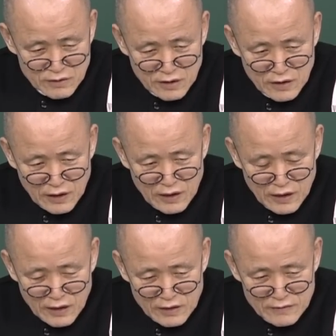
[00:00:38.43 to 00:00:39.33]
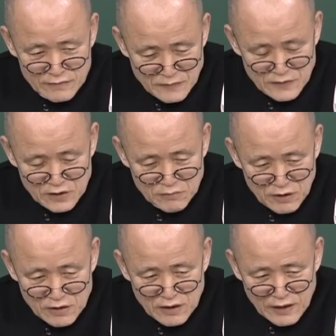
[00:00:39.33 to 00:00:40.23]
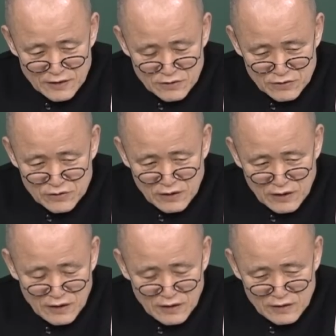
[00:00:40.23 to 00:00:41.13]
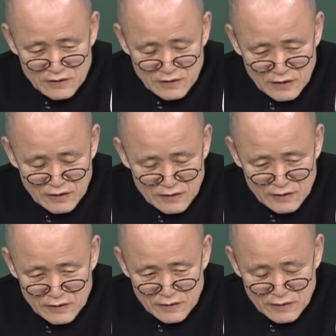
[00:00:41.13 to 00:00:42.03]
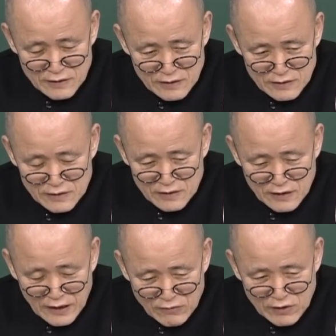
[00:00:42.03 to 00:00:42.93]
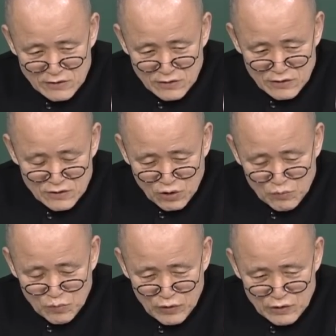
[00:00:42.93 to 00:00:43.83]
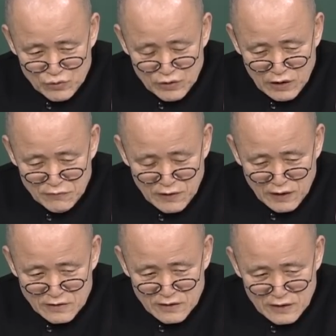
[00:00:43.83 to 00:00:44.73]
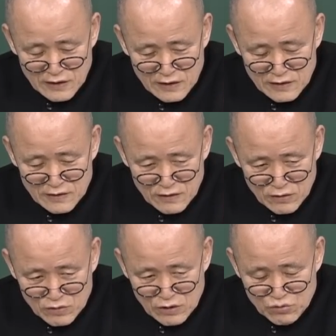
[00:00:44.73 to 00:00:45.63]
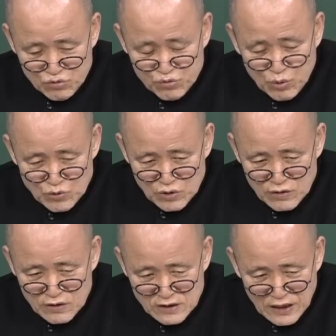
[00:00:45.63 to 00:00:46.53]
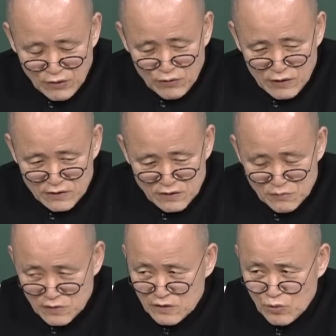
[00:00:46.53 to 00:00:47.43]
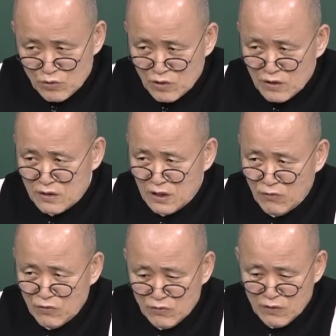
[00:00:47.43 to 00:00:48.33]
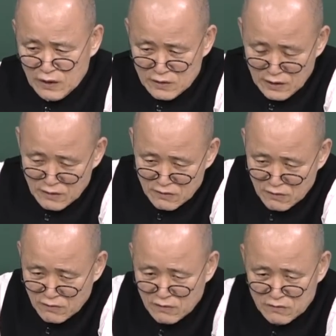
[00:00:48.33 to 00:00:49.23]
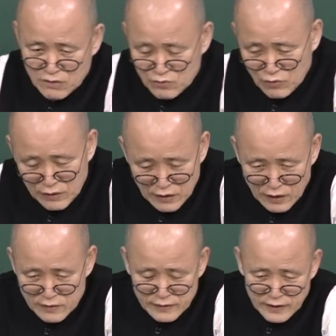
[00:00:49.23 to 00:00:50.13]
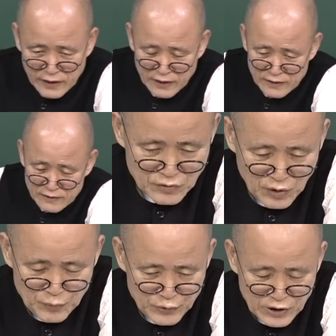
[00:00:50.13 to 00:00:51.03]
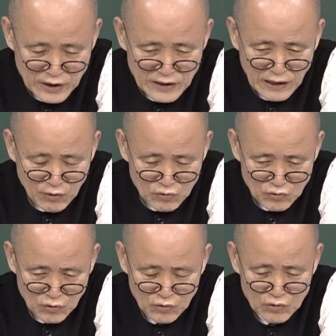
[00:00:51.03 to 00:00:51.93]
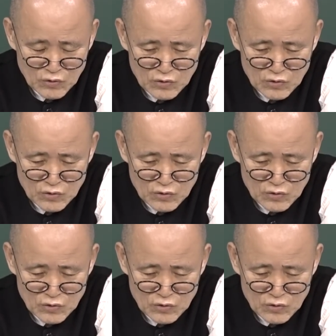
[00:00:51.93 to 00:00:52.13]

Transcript: 인간의 지금 인텔리전스가 그게 이 객관적인 정보의 취합이라는 게 어떤 수동적인 차원에서 좀 능동적인 차원으로 갔다는 거 정도의 얘기인데 컴퓨터가 나오고